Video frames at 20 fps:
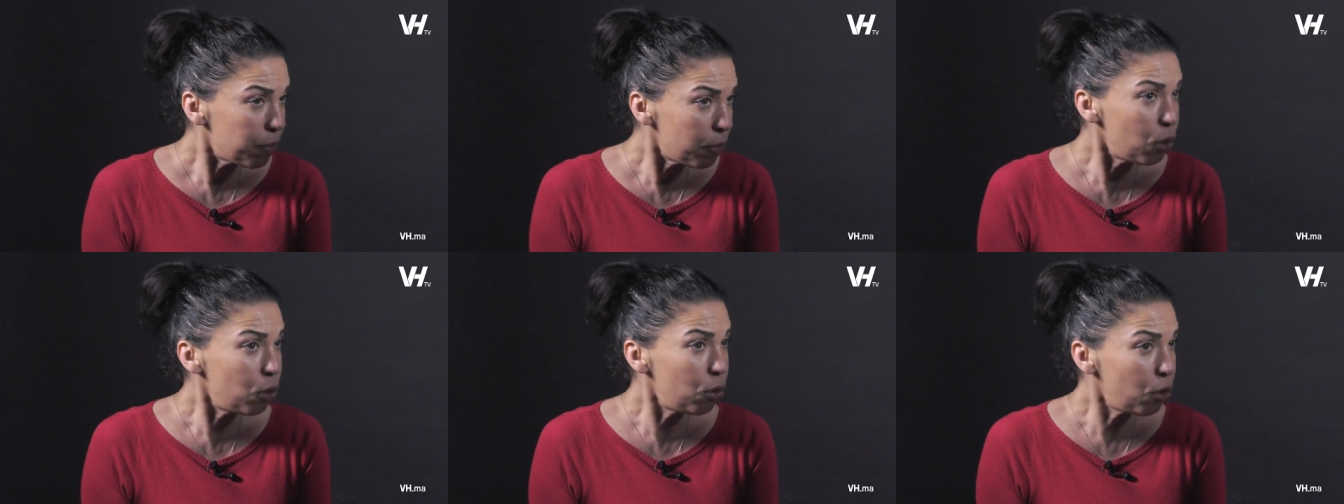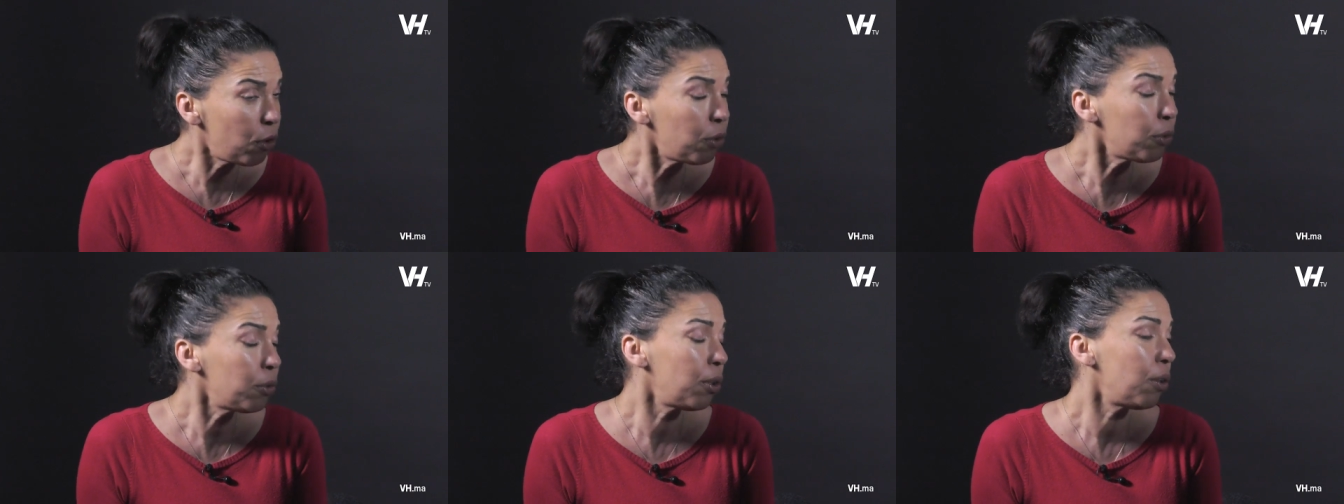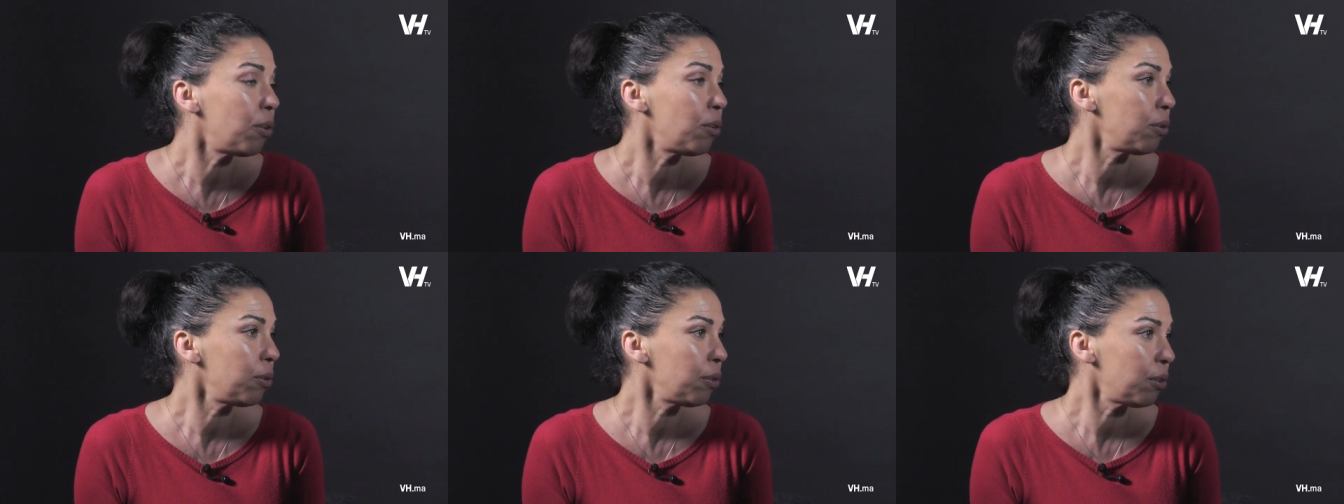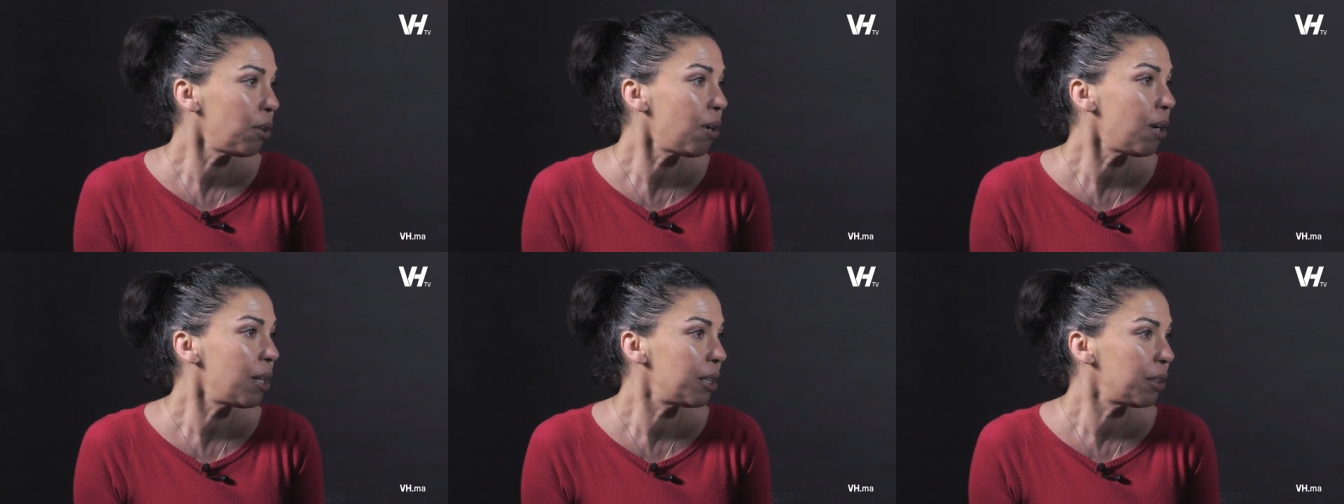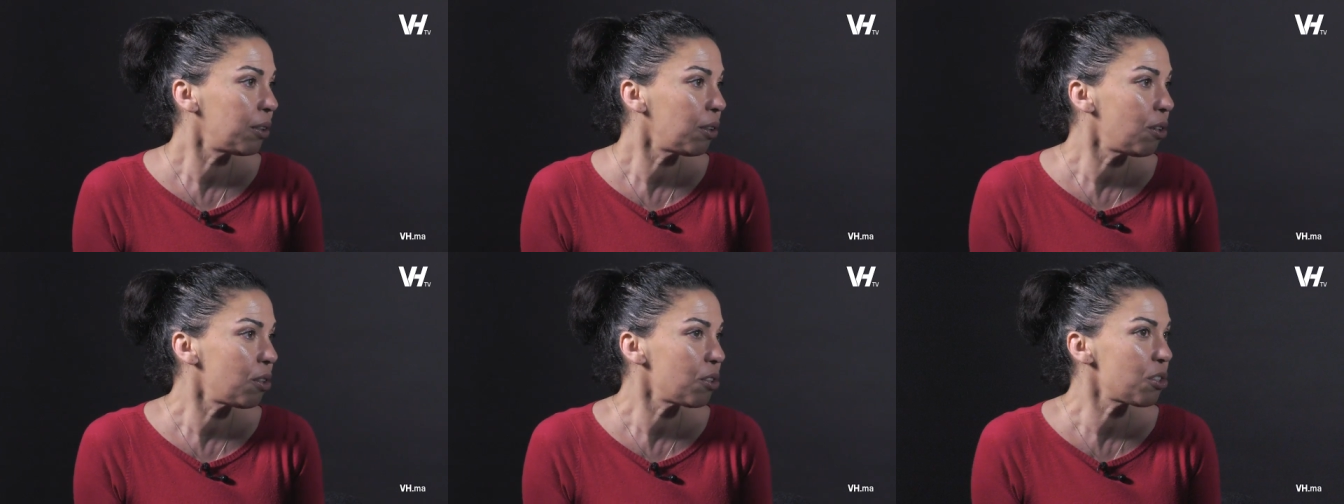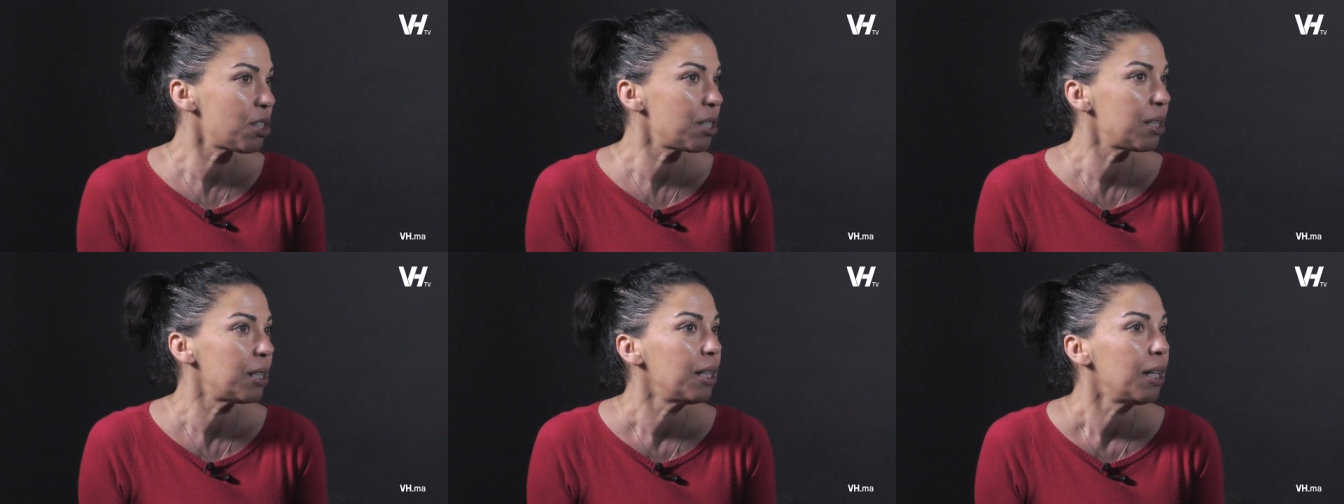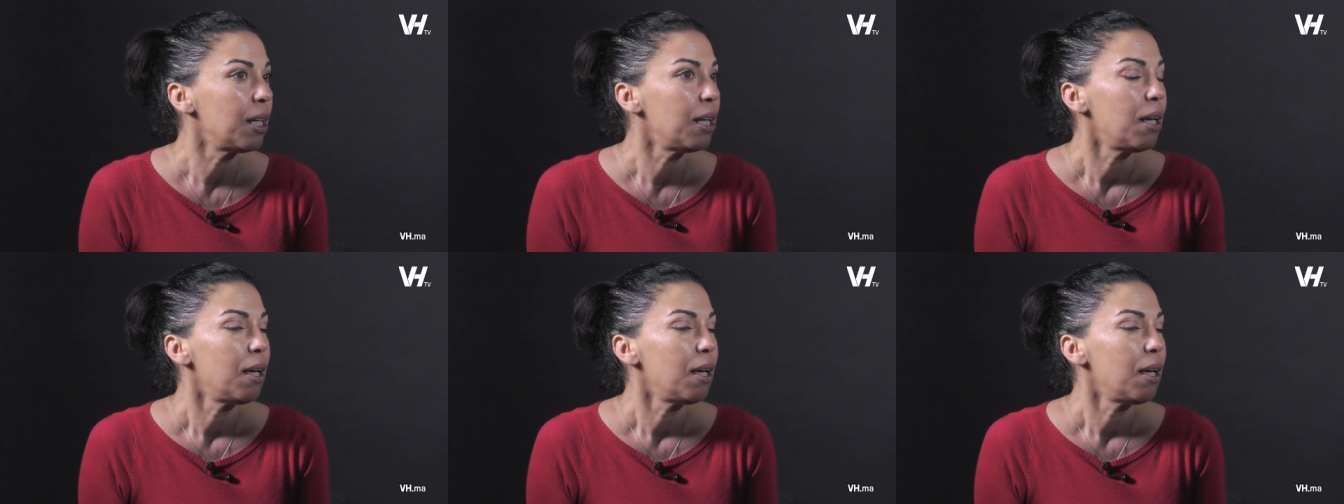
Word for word: longtemps, longtemps à l'étranger.